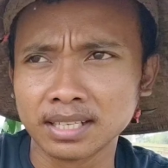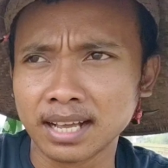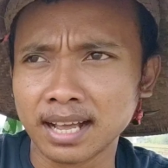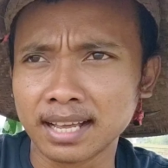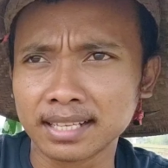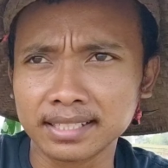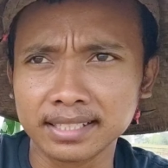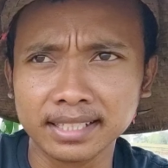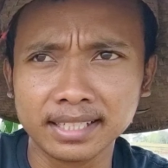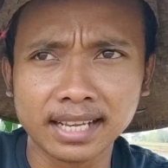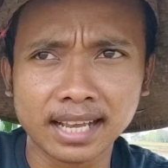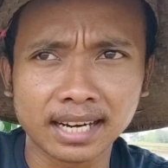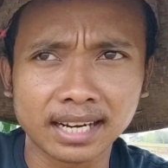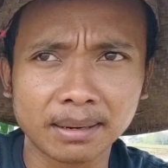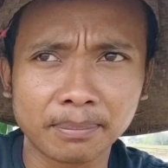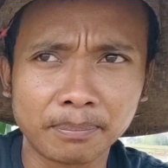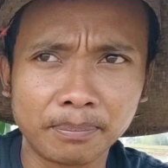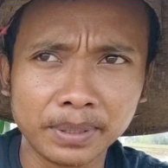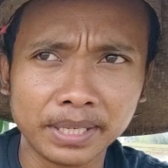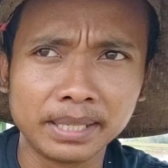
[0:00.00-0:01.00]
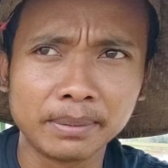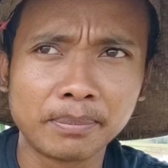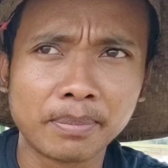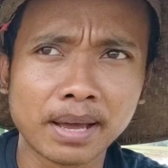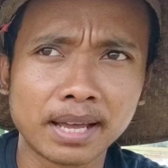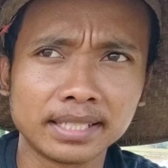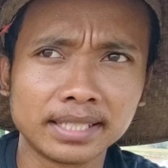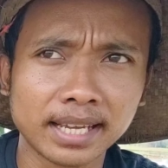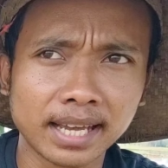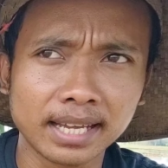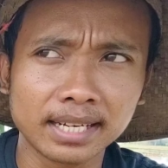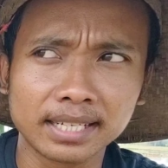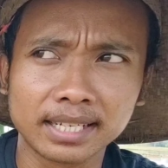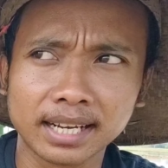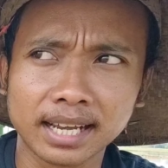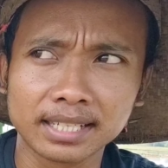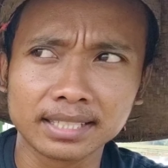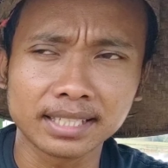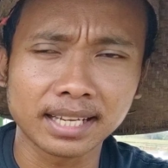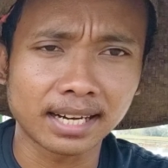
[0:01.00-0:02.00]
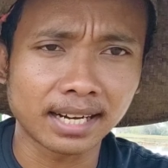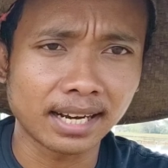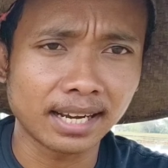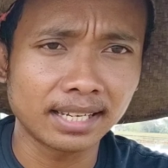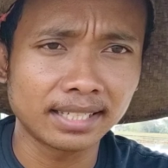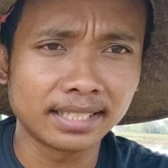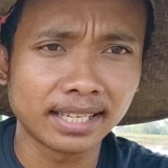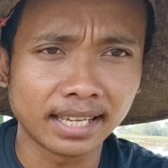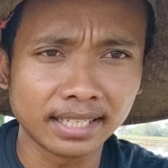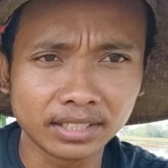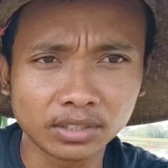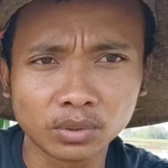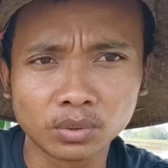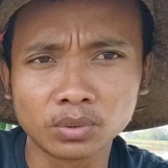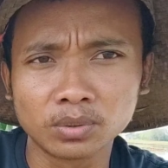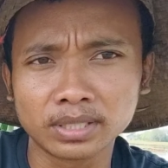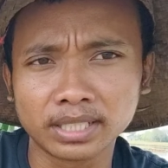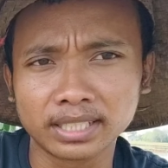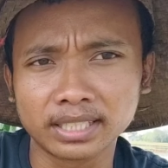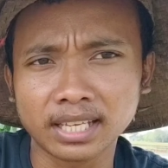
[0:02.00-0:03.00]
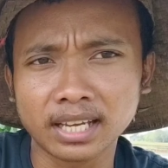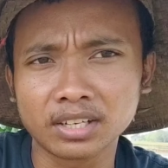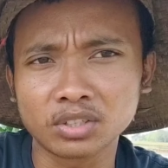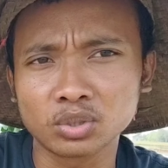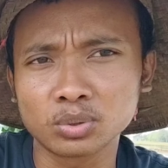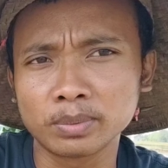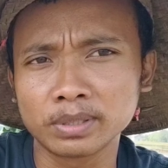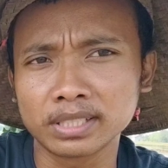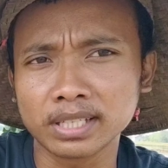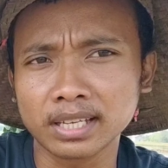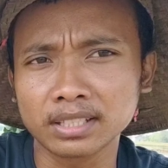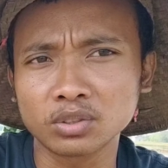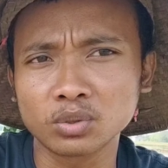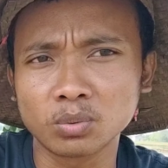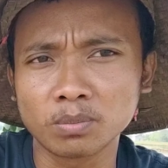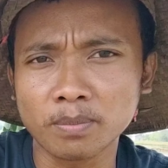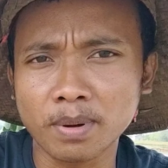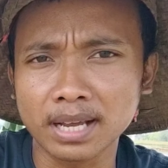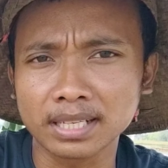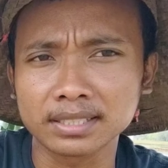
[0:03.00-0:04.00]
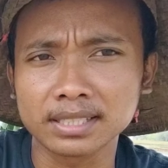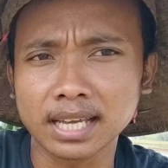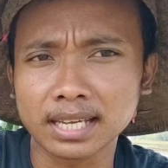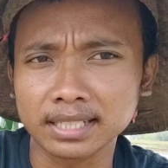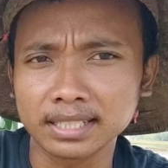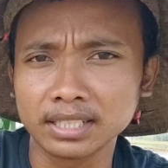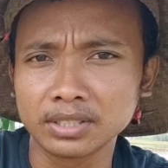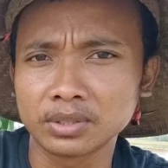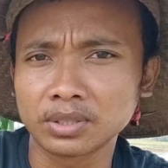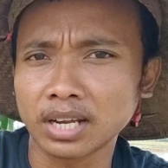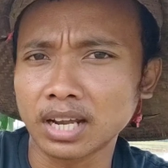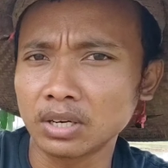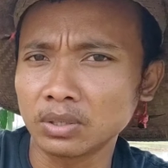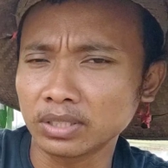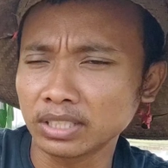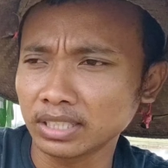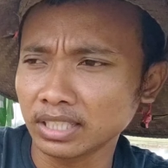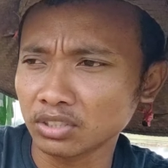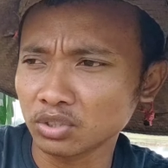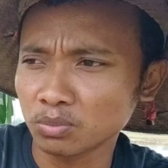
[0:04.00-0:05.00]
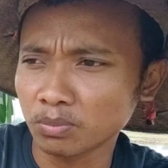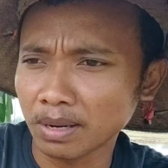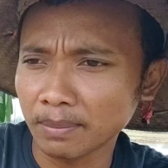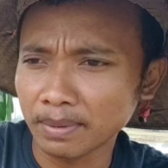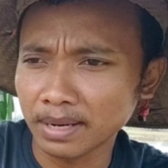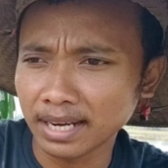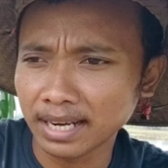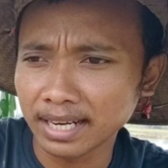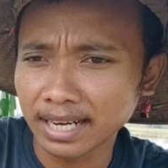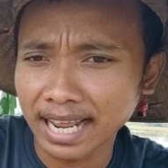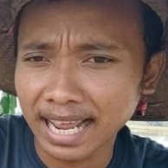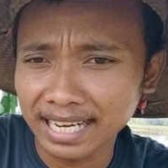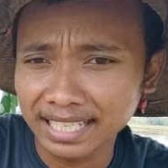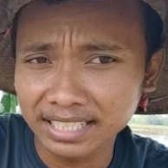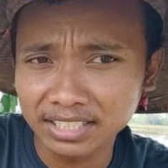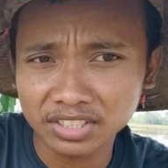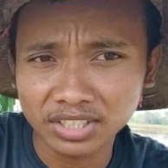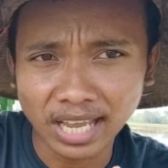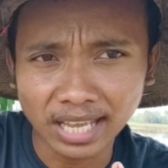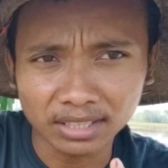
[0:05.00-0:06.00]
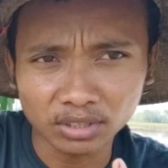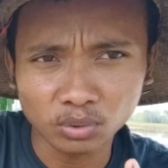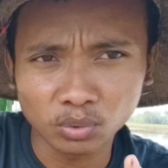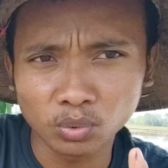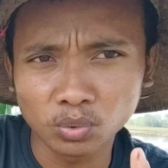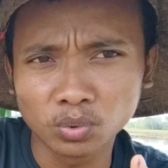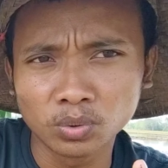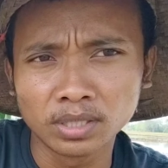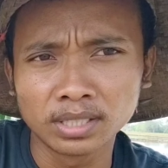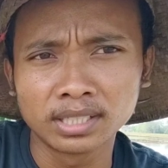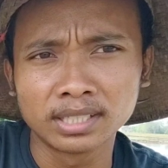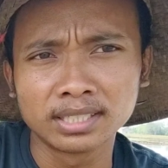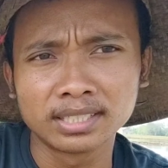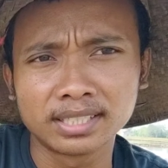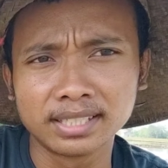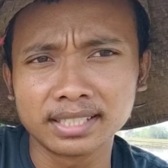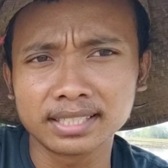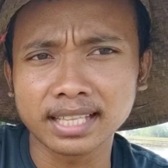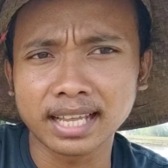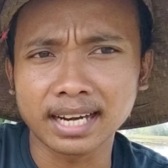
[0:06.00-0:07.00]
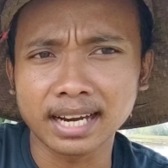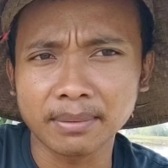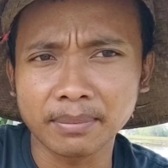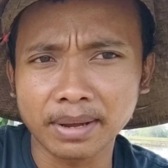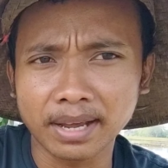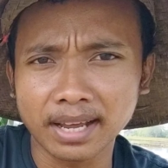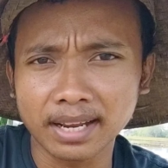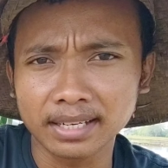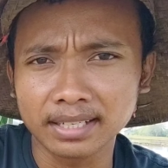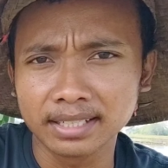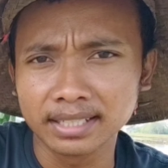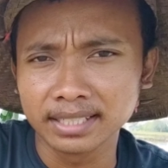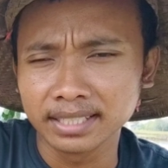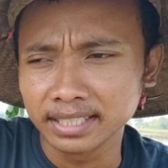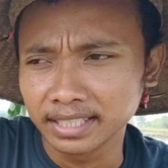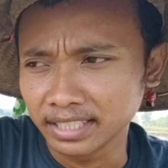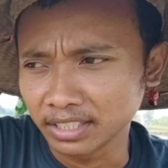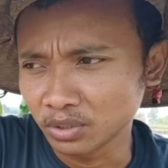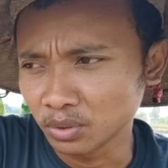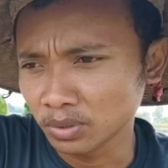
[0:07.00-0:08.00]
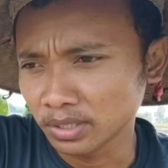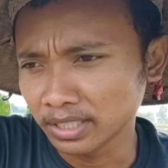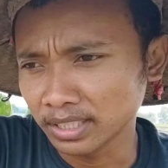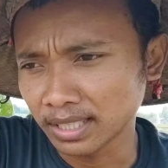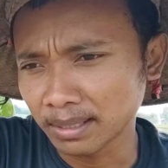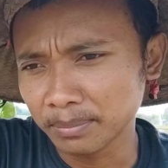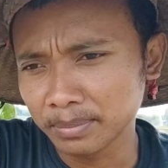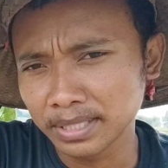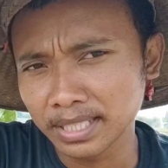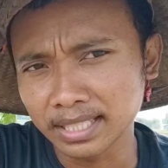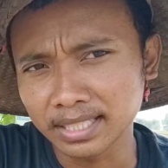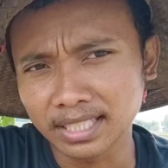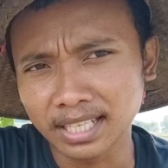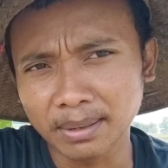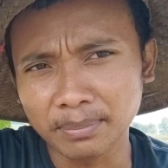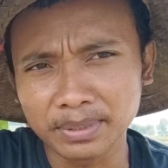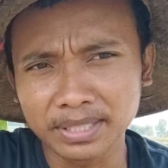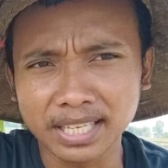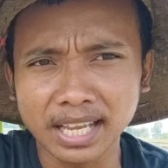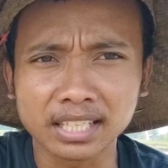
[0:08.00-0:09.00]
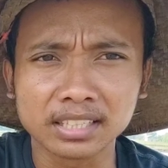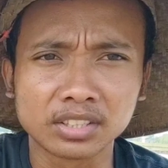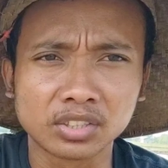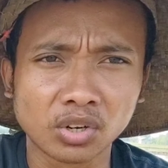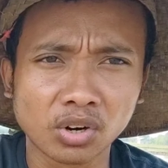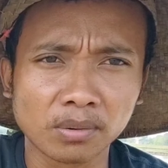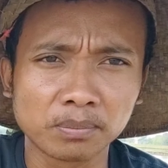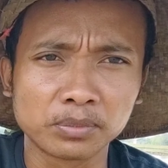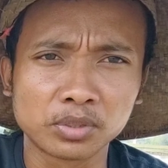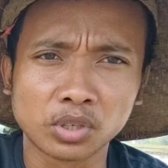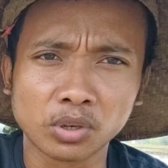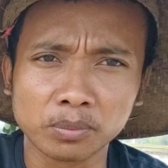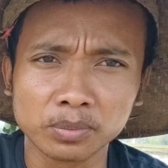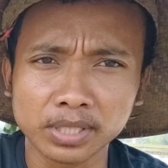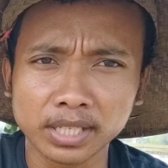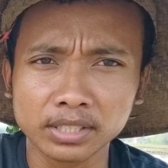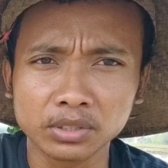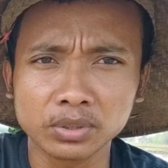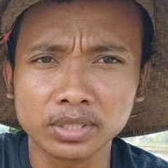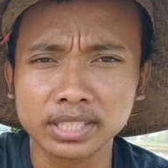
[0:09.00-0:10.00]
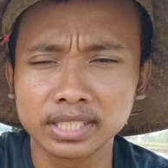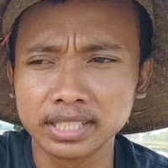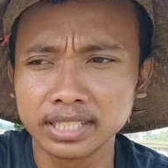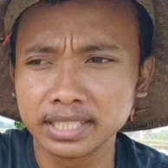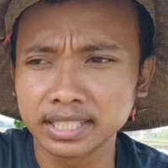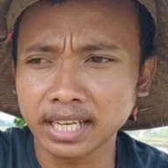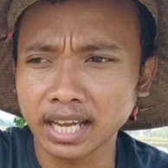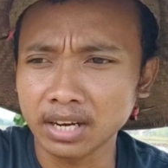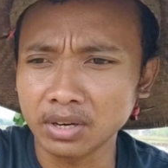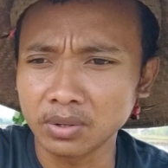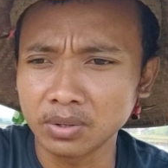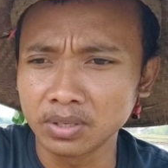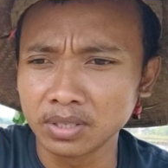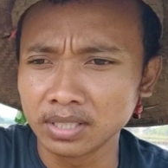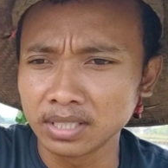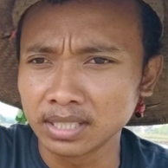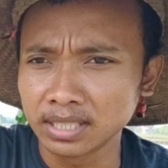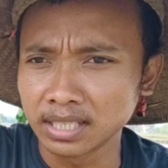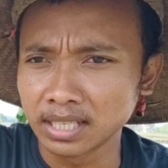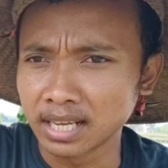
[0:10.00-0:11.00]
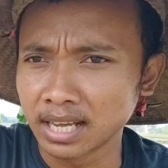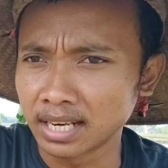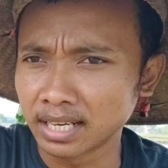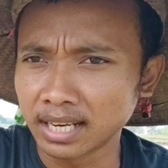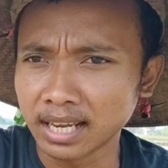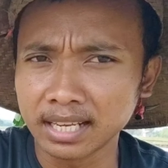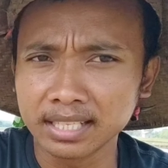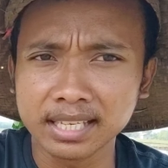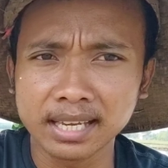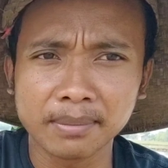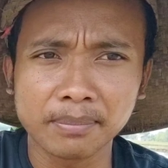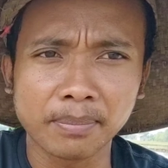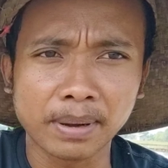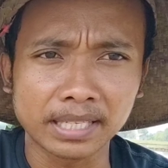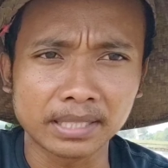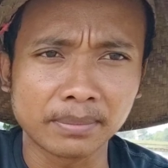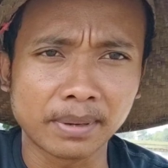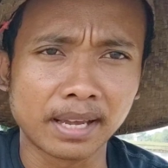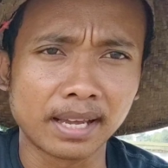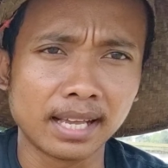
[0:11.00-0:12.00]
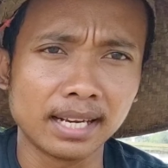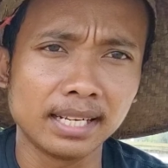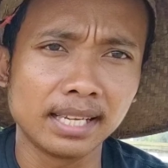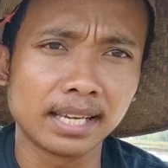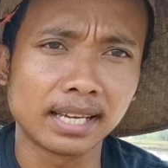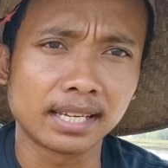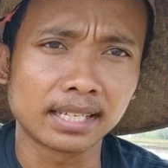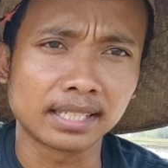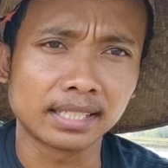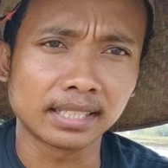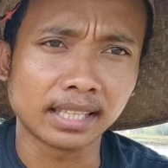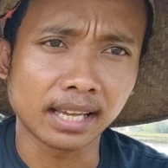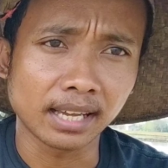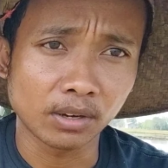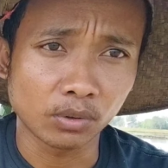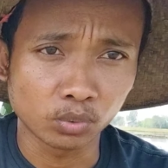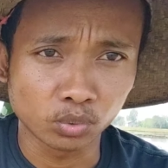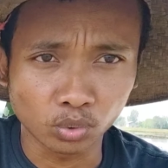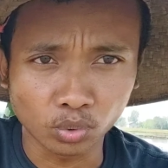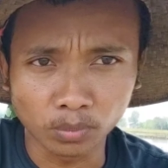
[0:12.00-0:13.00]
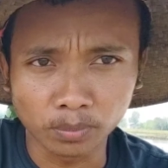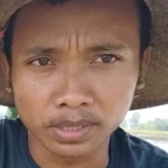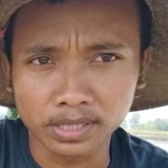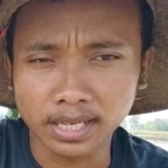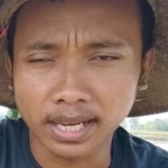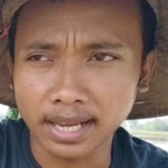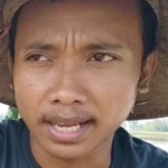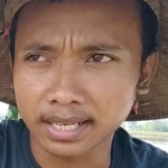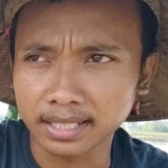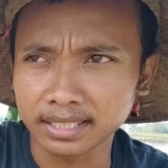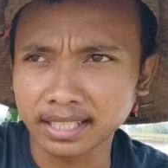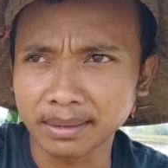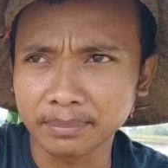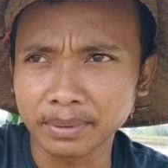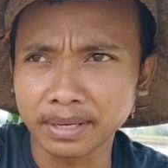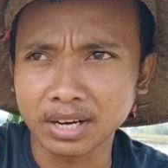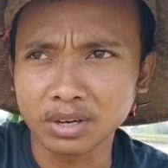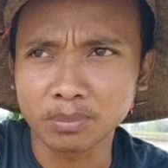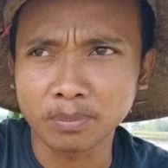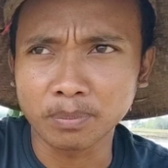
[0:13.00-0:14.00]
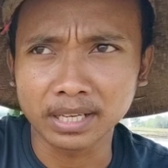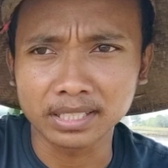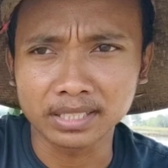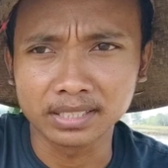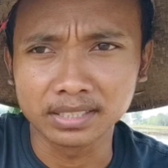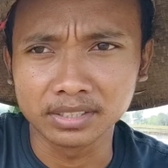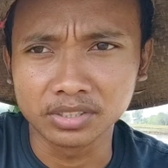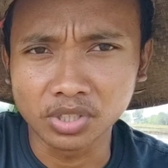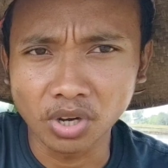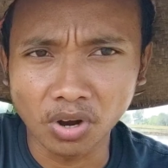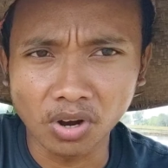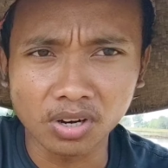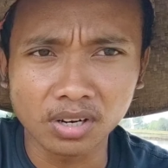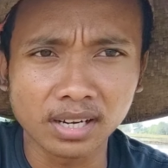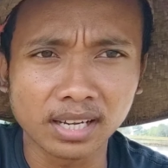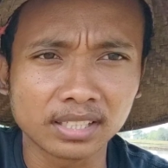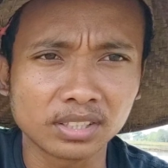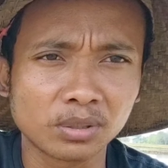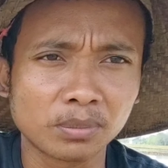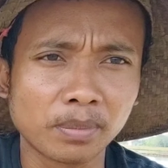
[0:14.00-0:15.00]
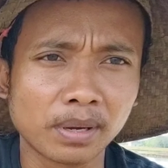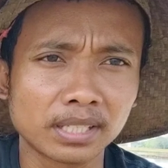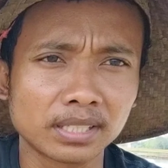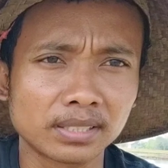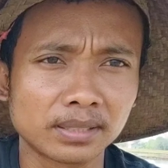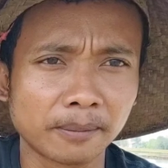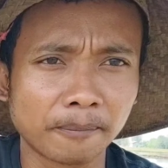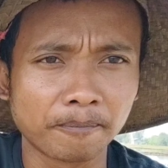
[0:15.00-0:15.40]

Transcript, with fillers: hasil yang lebih banyak dengan cara yaitu kita harus bisa tumpang sari lur kalau kita cuma mengandalin satu jenis tanaman itu kita biasanya bisa drop dropnya itu gini kalau harganya pas mahal ya kita untung besar tapi kalau pas zong atau pas